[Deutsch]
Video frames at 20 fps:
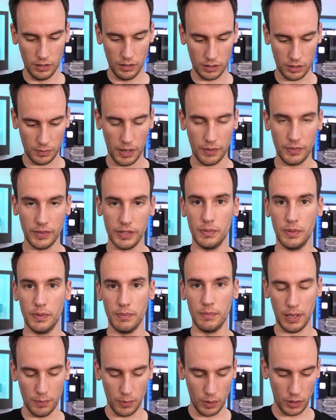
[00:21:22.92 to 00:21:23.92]
machen wir jetzt mit dem
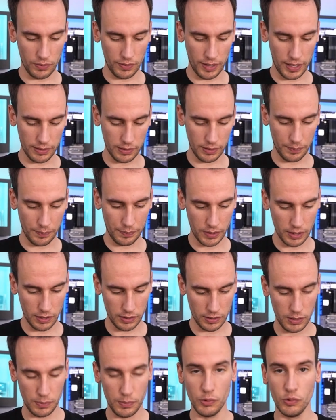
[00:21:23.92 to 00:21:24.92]
Mainboard weiter.
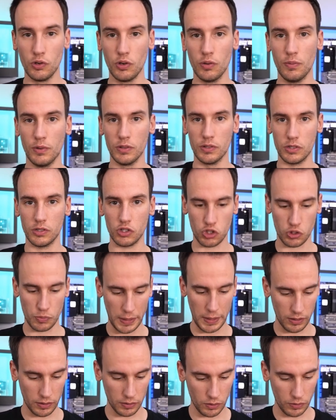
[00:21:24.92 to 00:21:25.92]
CPU kümmern wir uns
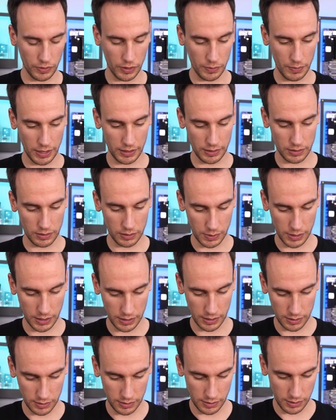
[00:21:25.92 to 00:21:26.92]
später drum. Wir machen jetzt erstmal die
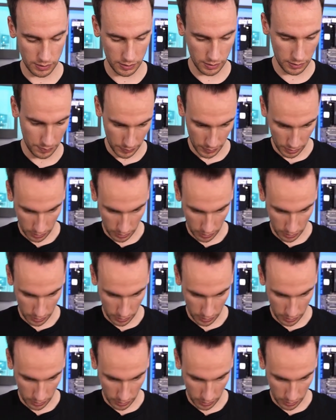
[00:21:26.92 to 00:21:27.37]
SSDs.